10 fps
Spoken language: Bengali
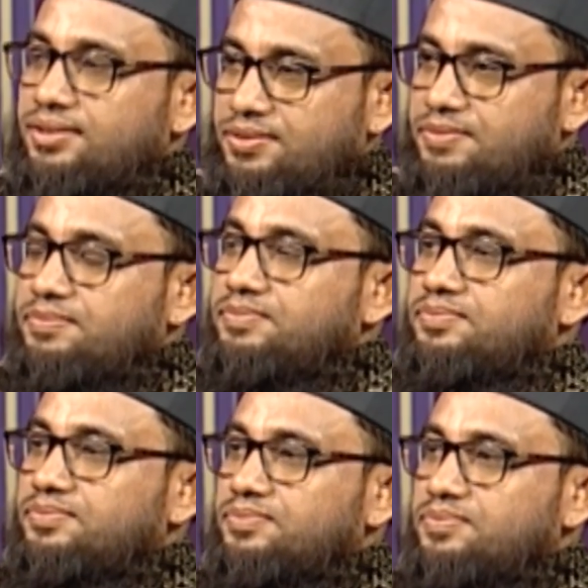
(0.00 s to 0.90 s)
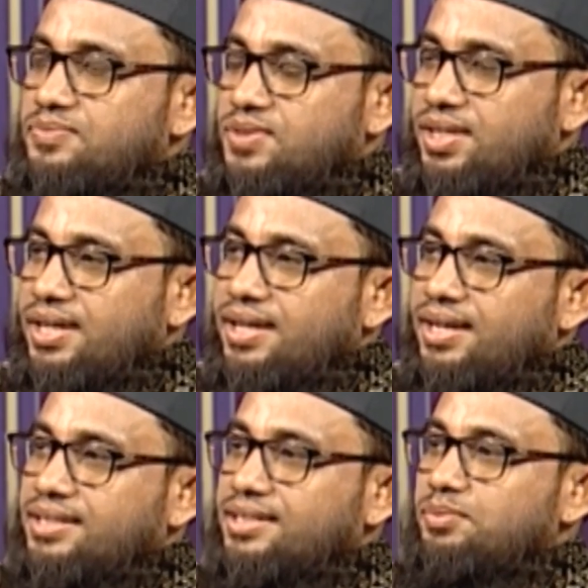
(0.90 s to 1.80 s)
পঞ্চম শ্রেণীতেই থাকে
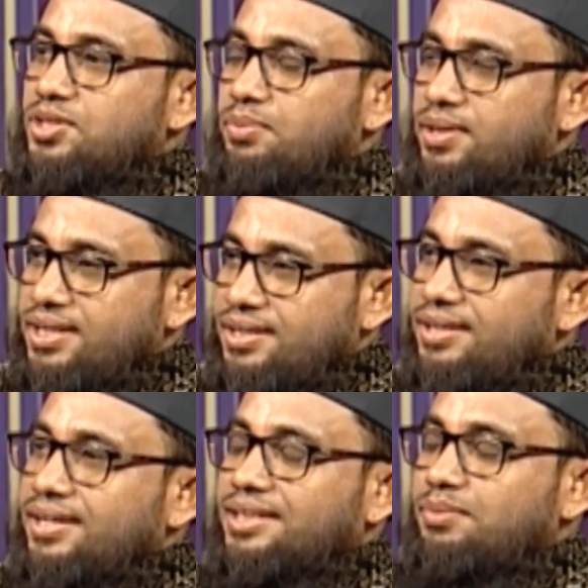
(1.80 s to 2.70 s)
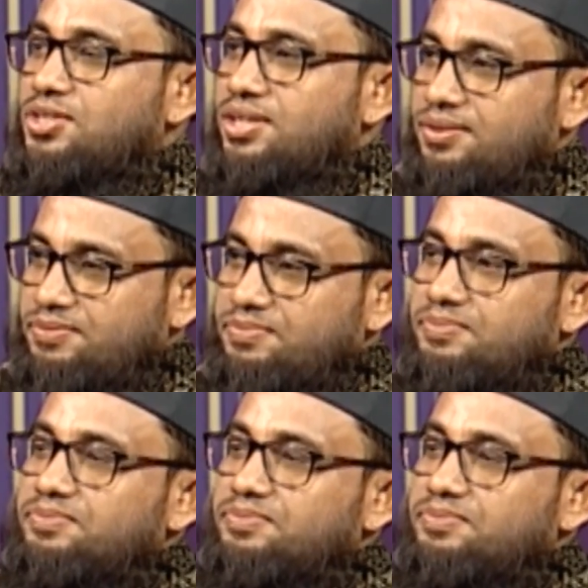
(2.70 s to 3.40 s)
একটা তাহলে লাভ হলো কি এই জন্য ধীরে ধীরে